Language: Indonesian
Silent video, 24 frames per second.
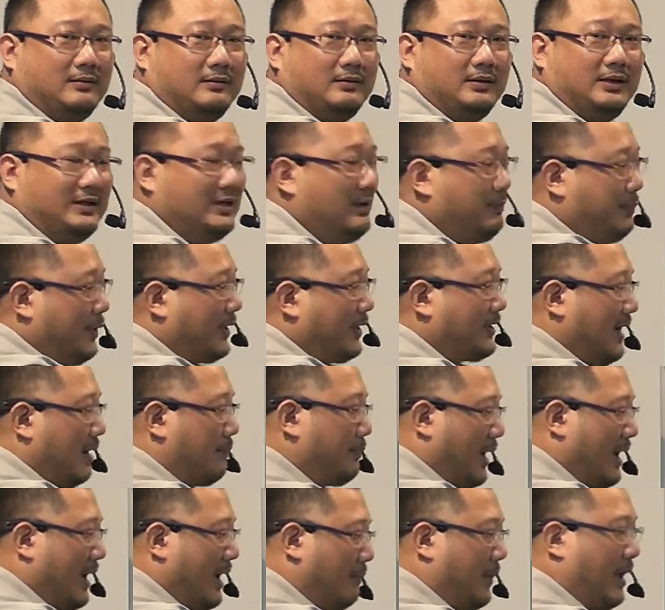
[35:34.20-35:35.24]
Ini
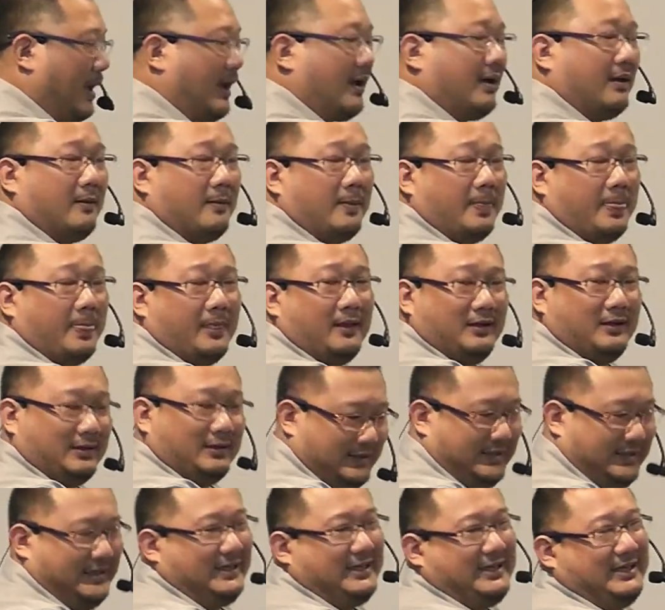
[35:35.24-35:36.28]
berdampak apa?
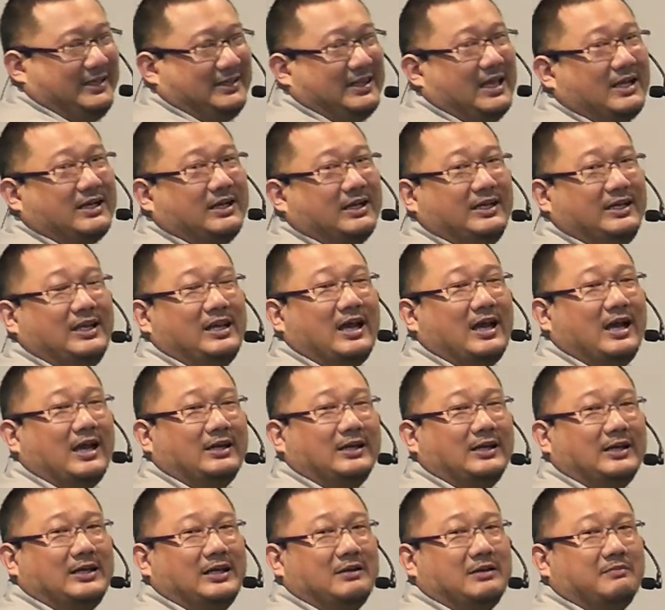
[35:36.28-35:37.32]
Kita kehilangan
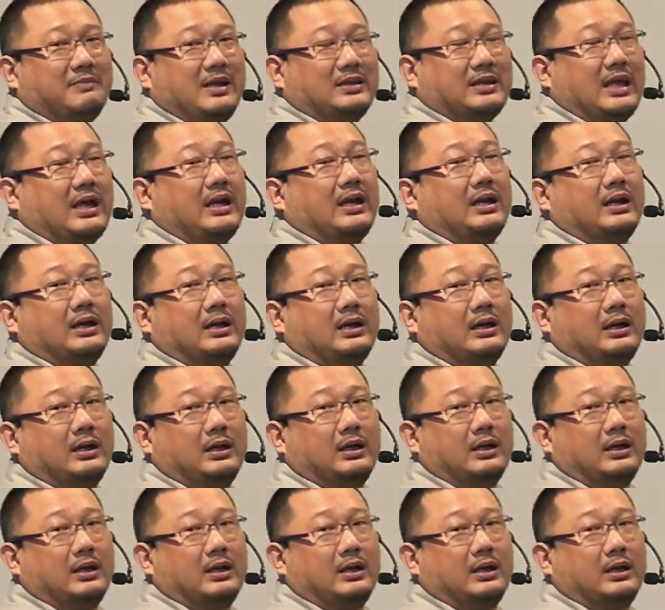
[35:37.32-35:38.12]
kenikmatan.